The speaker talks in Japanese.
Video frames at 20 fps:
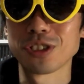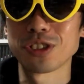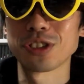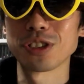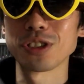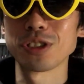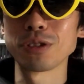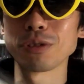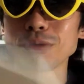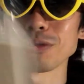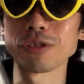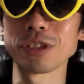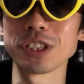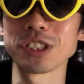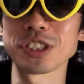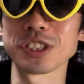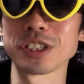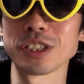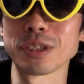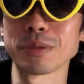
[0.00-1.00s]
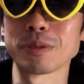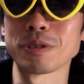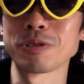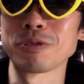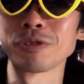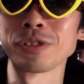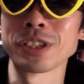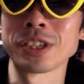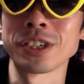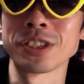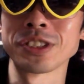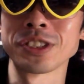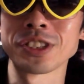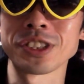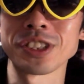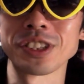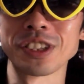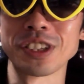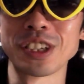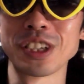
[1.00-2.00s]
仕様の餌食はね、こんな感じで
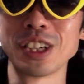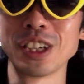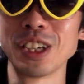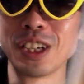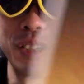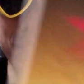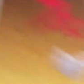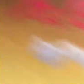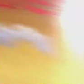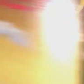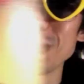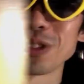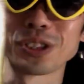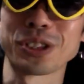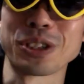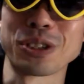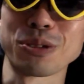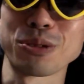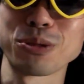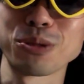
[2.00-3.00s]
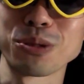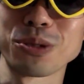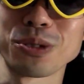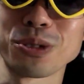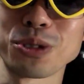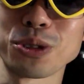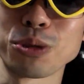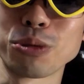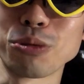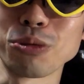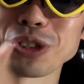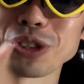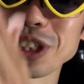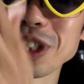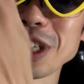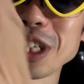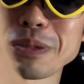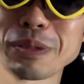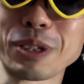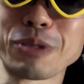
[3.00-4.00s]
すからね、なんか、表紙
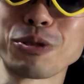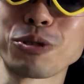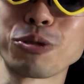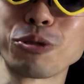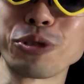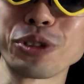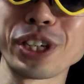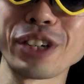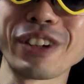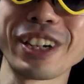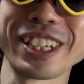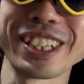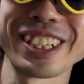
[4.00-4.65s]
からでもね、こだわ